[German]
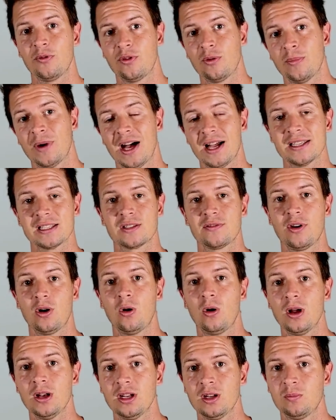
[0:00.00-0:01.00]
vom Arzt
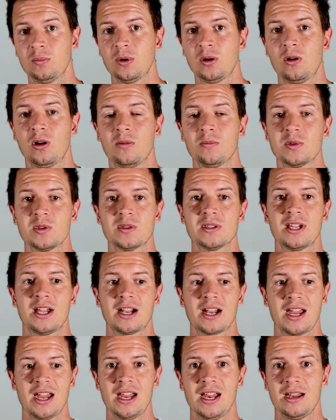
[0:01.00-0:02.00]
verordnet bekommen, zu
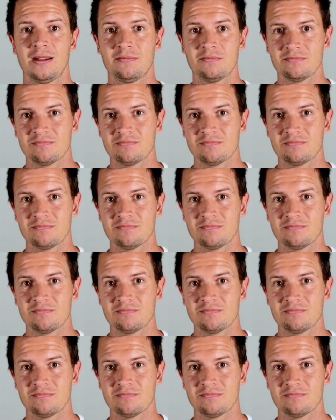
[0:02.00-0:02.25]
sagen, hey,